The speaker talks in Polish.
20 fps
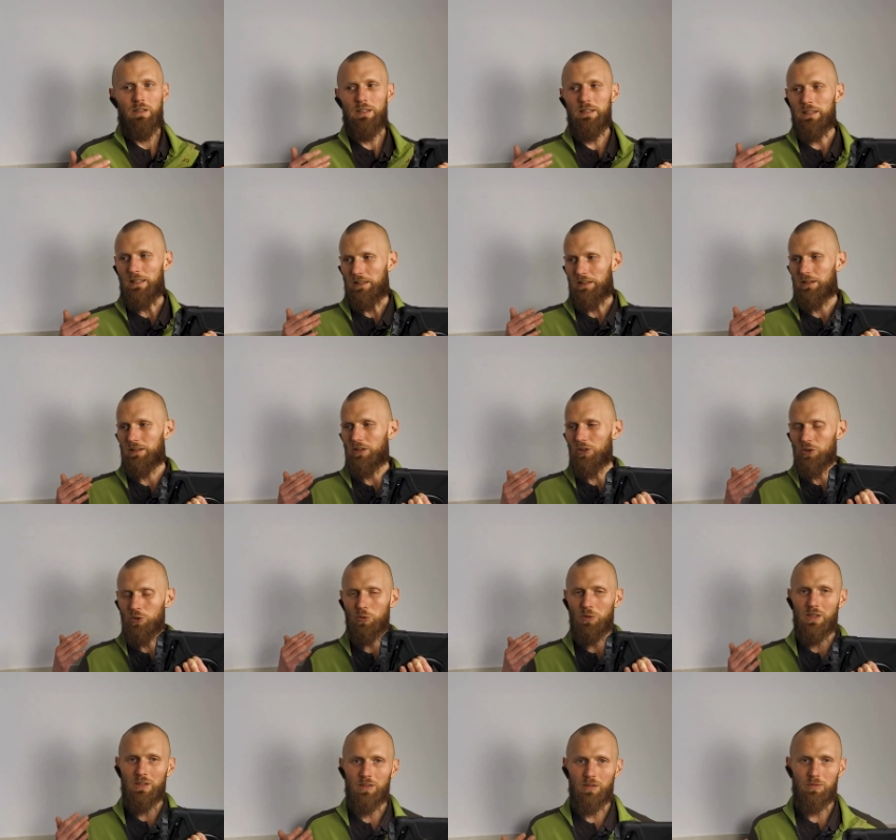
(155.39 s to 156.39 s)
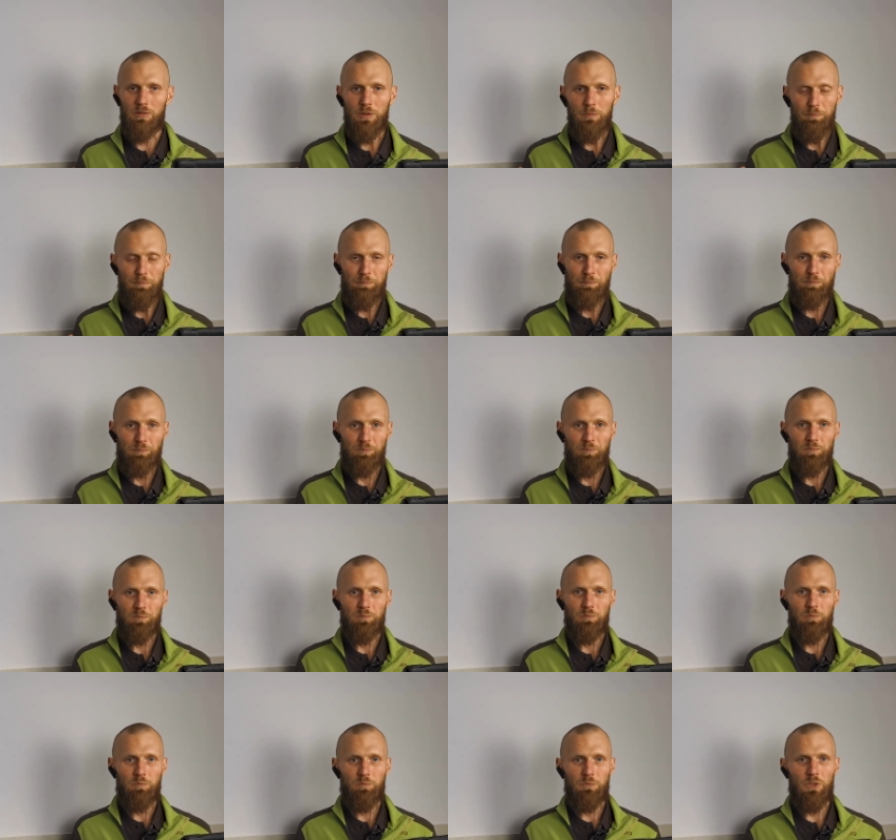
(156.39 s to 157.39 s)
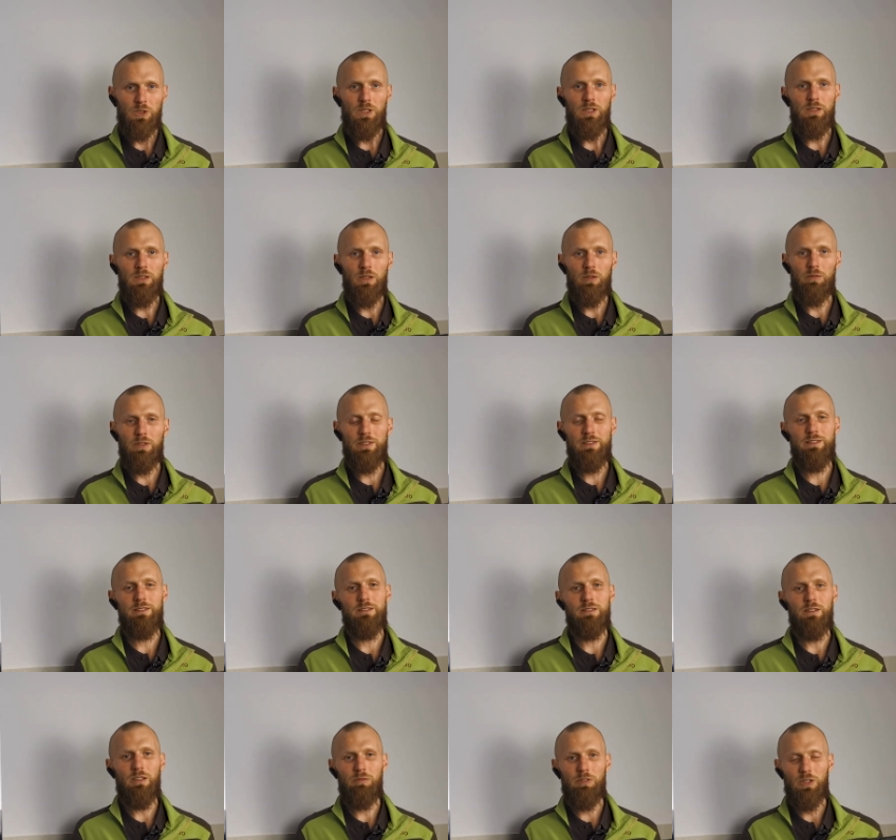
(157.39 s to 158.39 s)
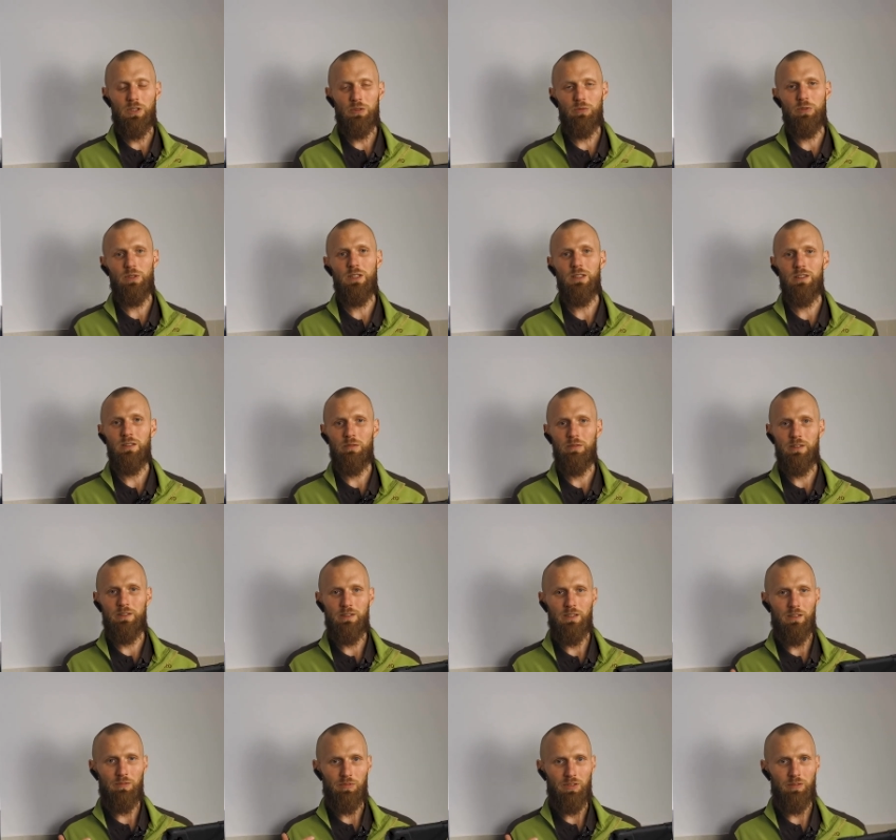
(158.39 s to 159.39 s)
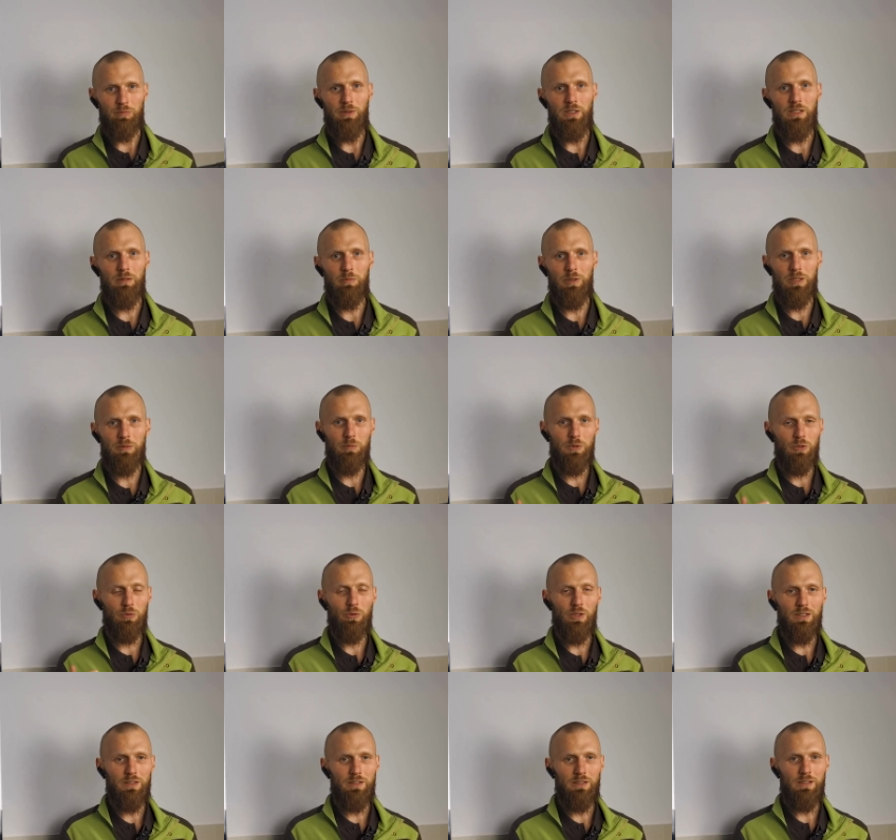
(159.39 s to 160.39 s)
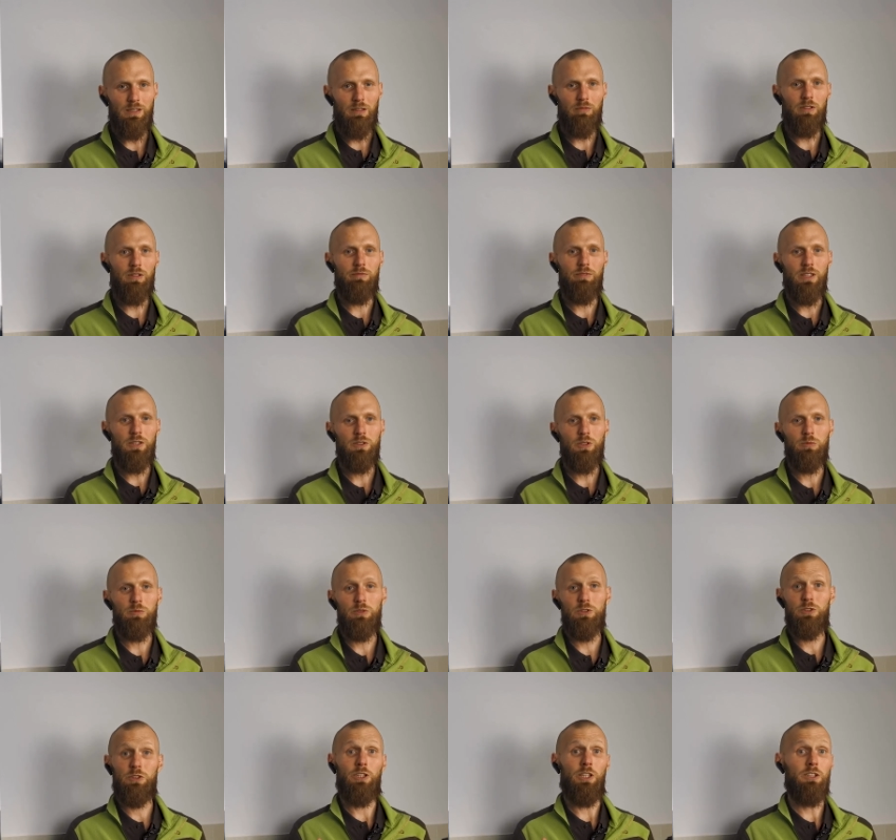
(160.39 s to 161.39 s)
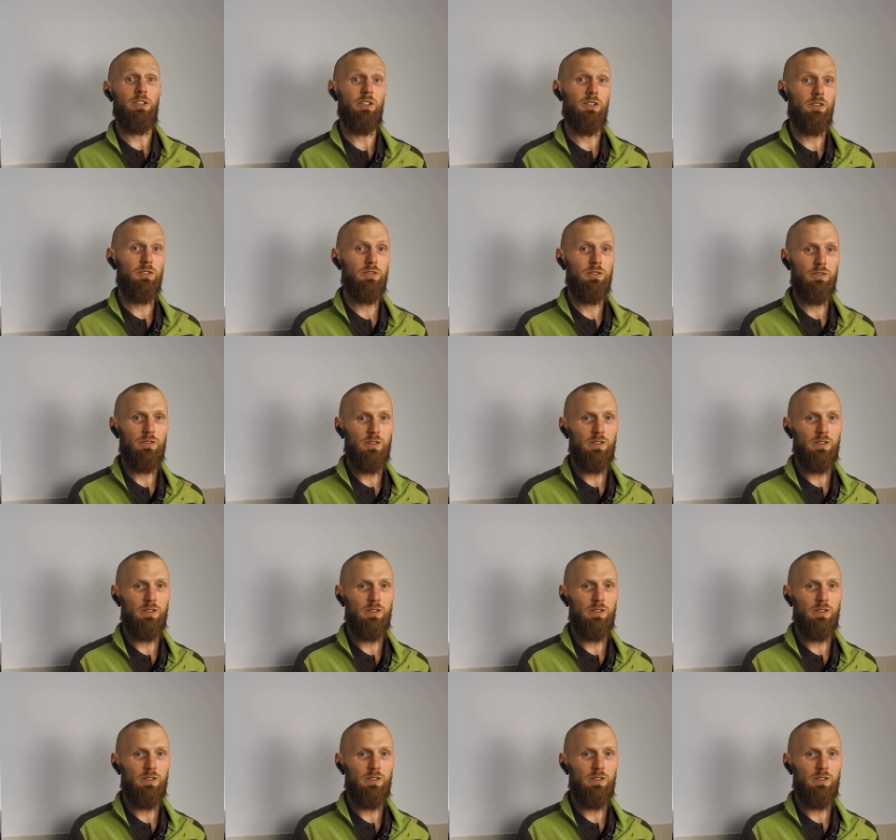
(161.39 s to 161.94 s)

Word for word: I tak, kocioł gazowy, przynajmniej nowe, nowe kotły gazowe z serii Wismana mają modulację nawet większą niż 10.